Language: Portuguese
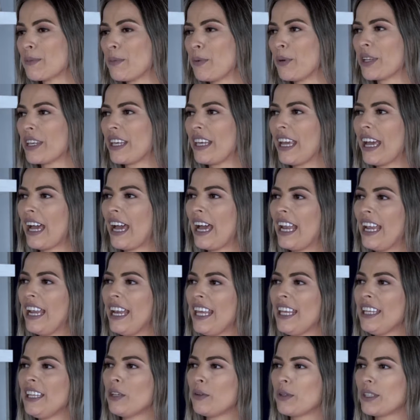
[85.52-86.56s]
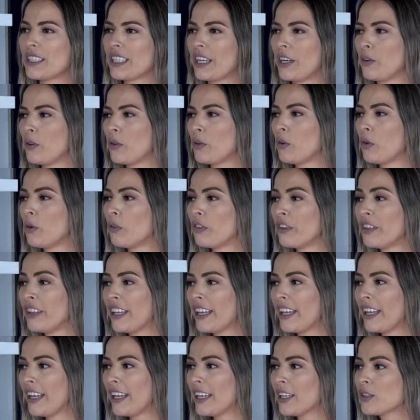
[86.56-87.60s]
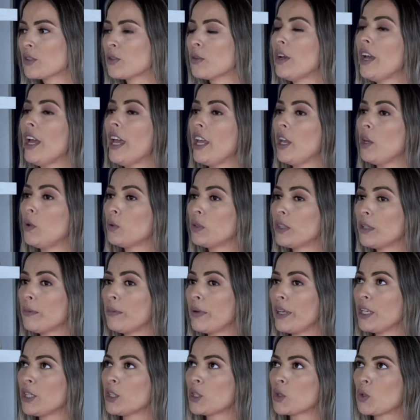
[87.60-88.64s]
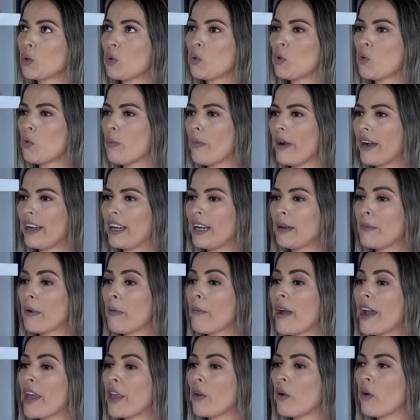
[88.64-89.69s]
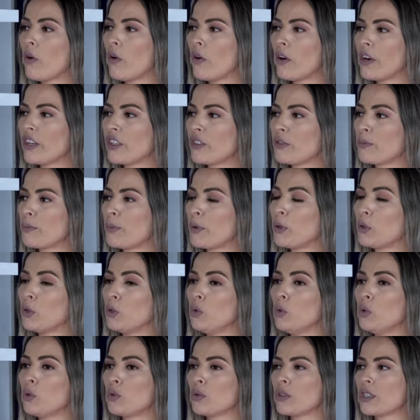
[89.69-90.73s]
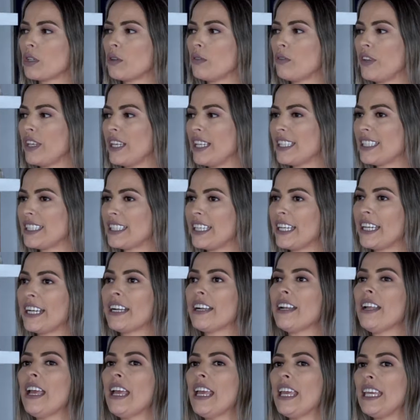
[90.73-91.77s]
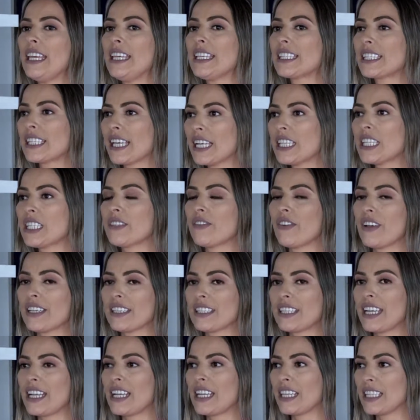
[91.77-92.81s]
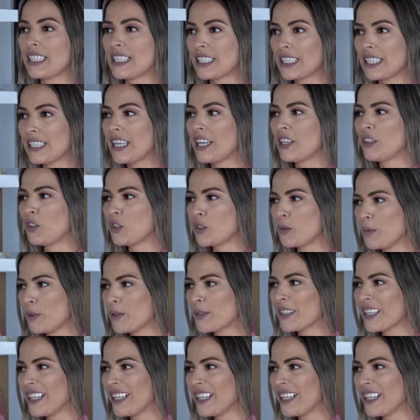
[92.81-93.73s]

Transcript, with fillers: porque além de eu estar no novo endereço, eu também estou com uma gama maior de produtos a oferecer e satisfazer a necessidade dos meus